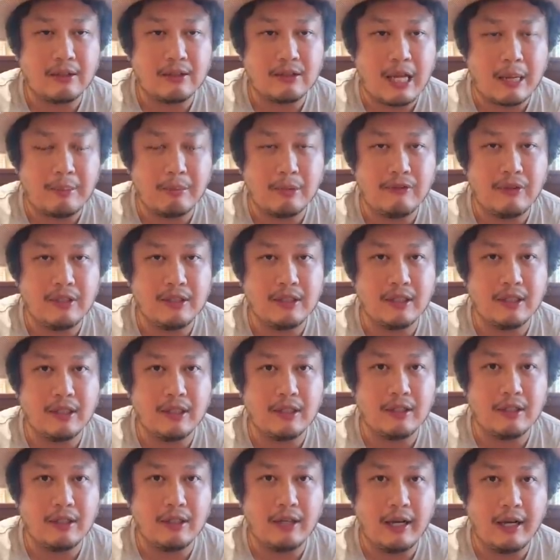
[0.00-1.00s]
大部分
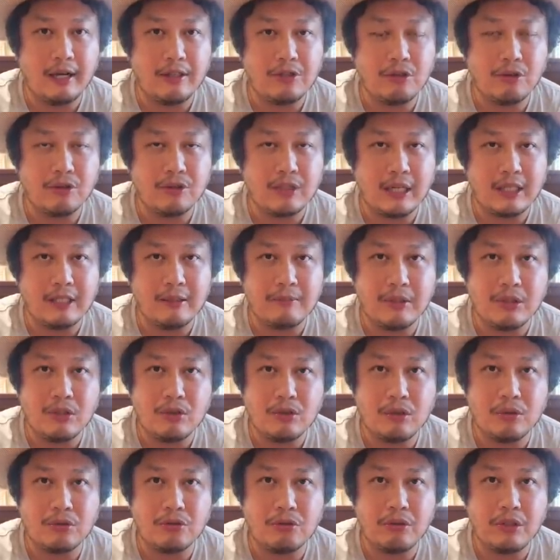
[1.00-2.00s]
的用餐的民
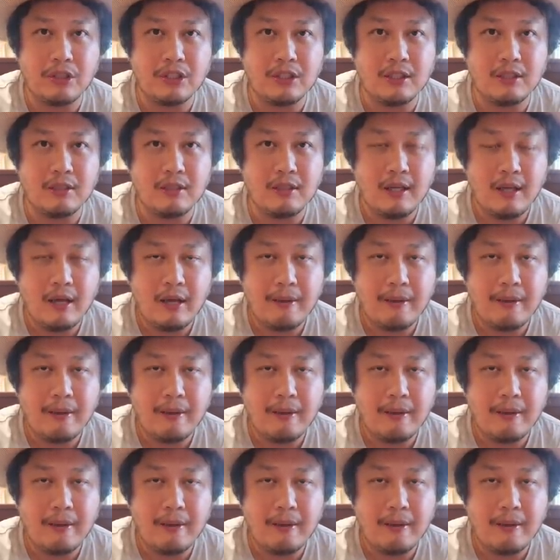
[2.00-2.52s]
众就会是